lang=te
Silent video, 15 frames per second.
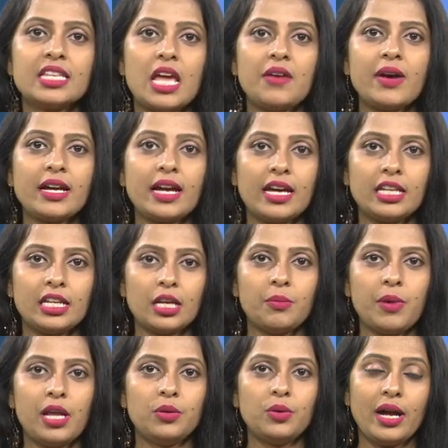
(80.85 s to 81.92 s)
సేవా
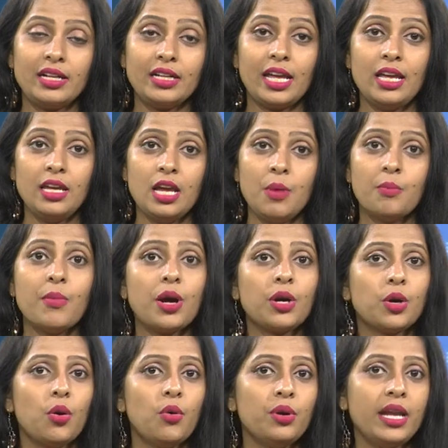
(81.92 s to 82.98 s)
కార్యక్రమాలు అంటే
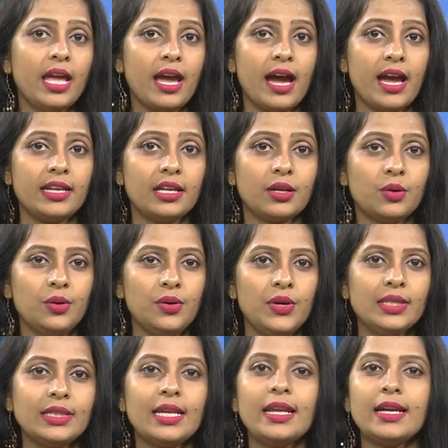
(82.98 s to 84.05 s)
మక్కువ ఉండే ఆయనకు
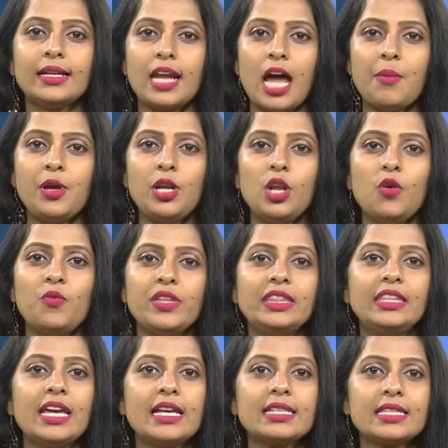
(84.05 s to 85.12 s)
తన గ్రామంలో
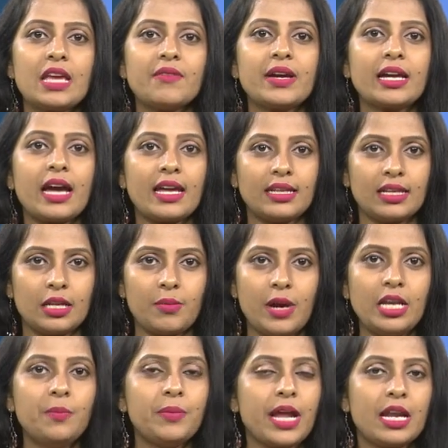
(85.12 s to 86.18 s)
విద్యాసేవ
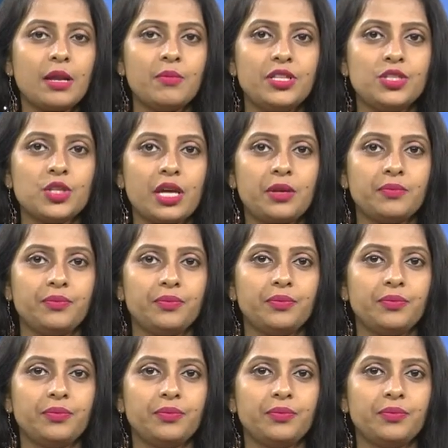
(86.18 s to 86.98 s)
కార్యక్రమాన్ని ప్రారంభించారు